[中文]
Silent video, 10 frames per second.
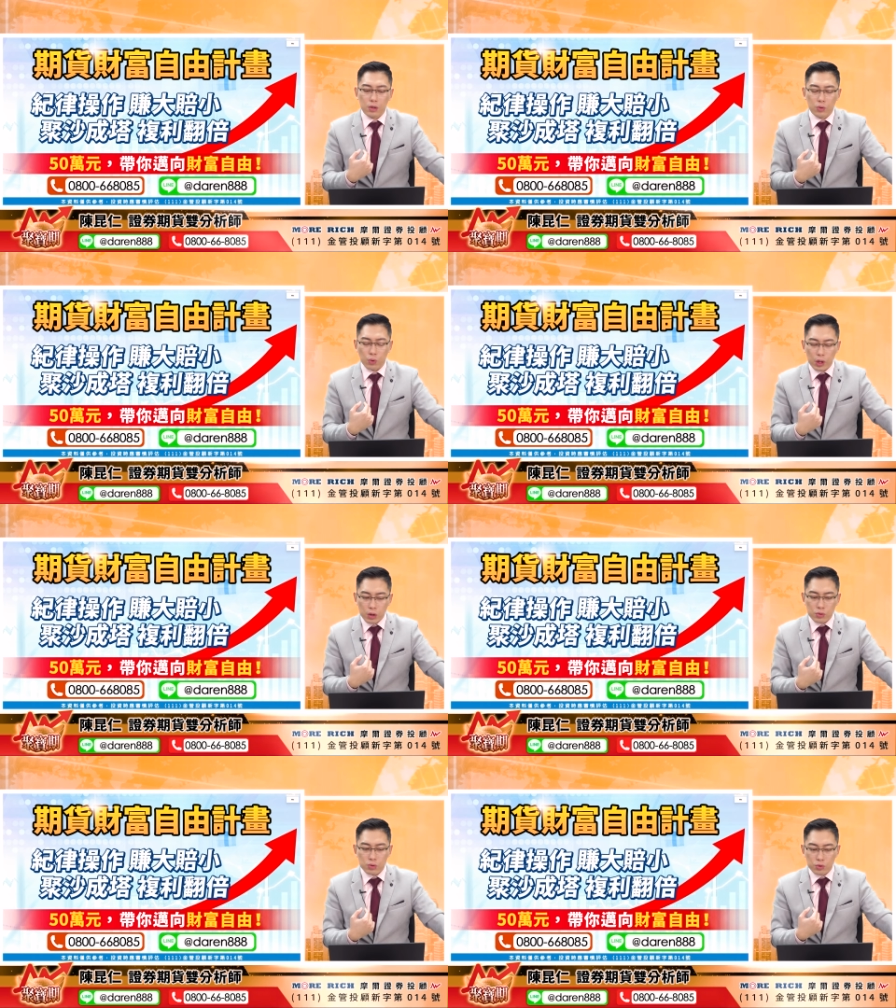我
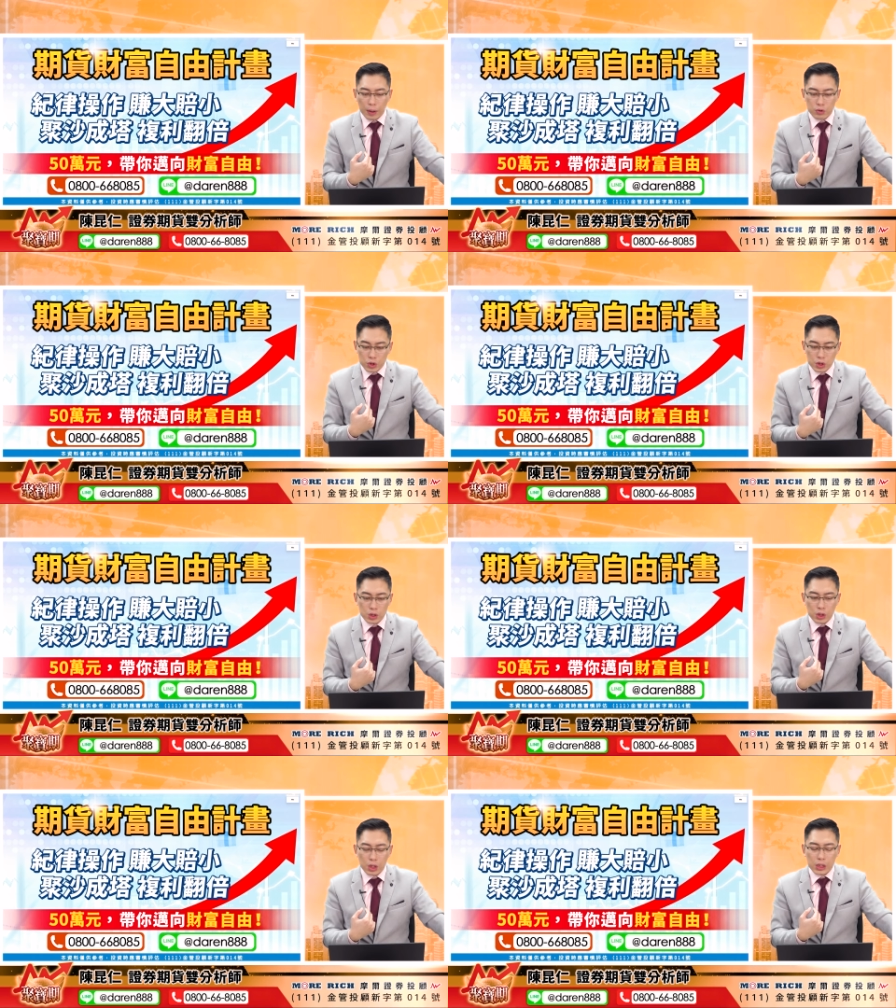要聚保
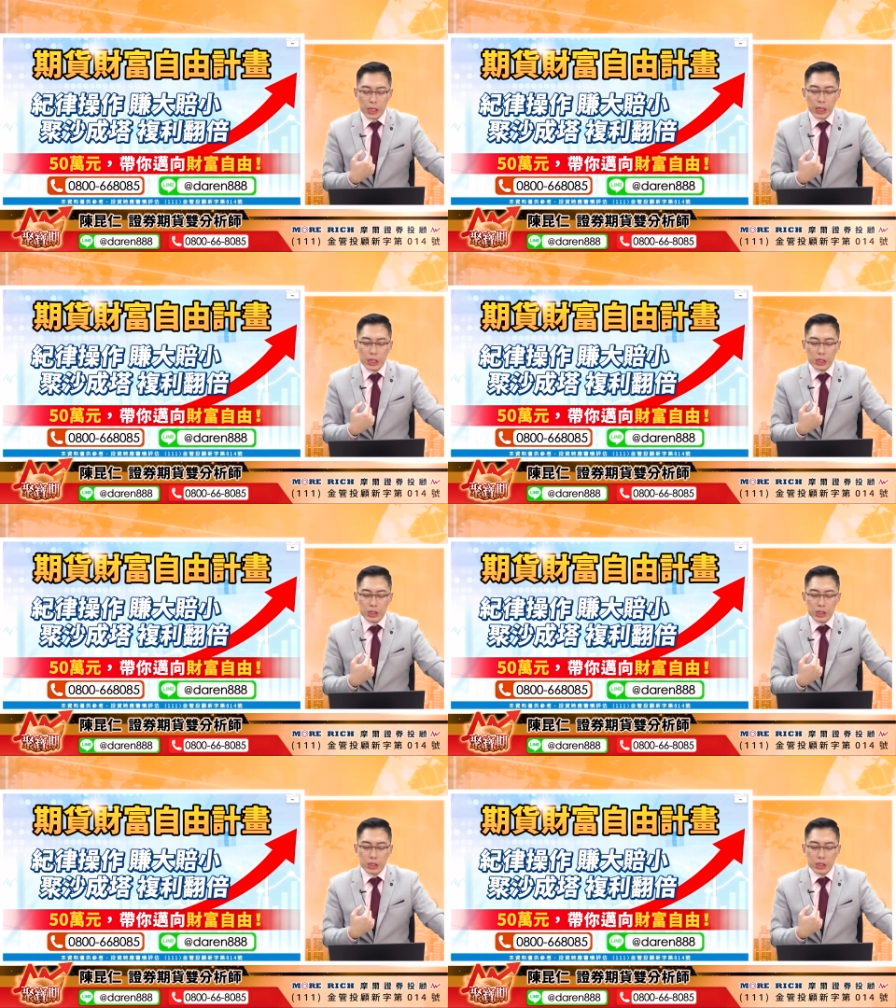期，那。